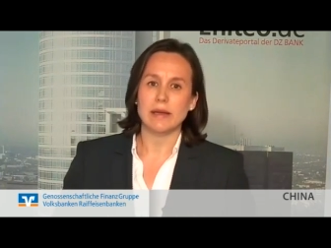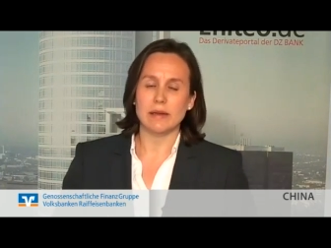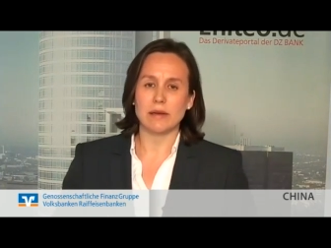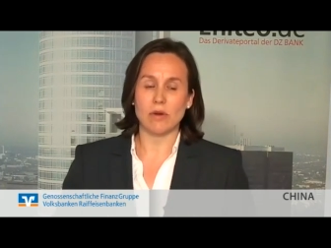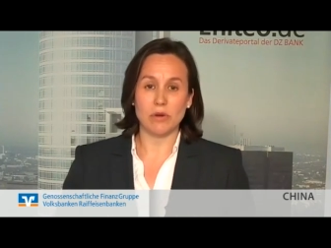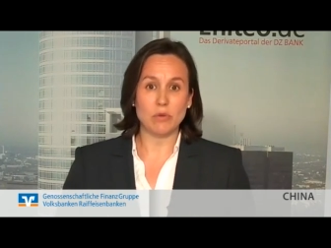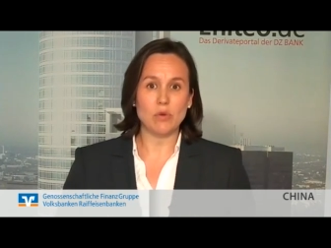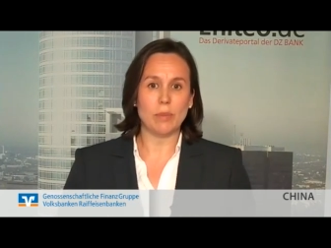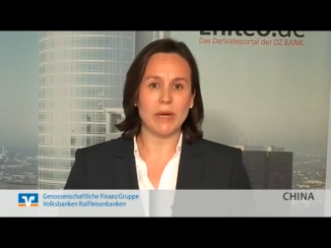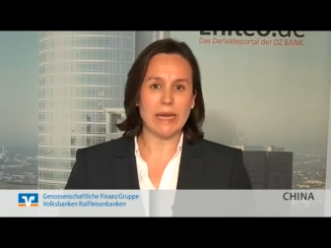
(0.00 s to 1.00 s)
äh,
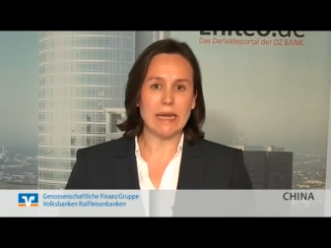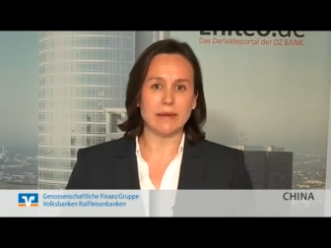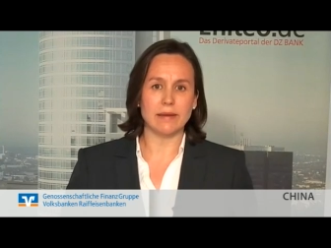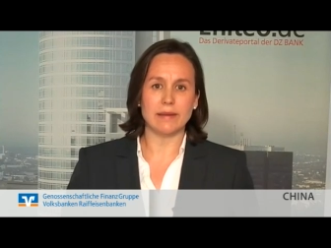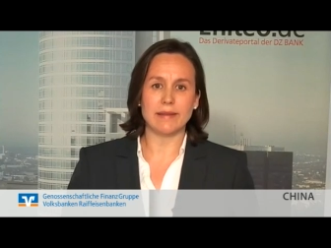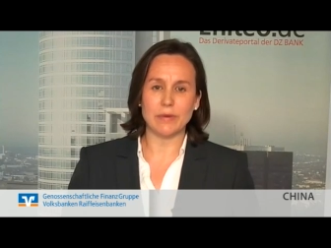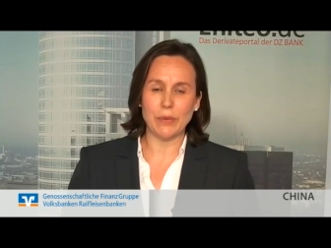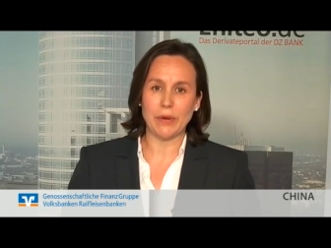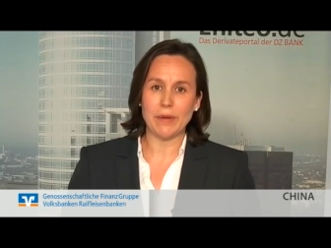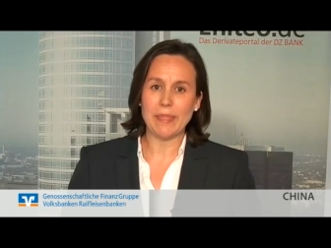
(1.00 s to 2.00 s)
Konjunkturpakete
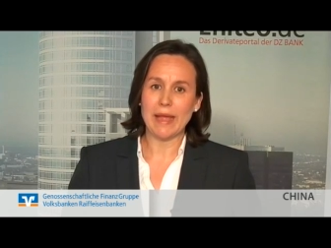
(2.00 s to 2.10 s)
zurück.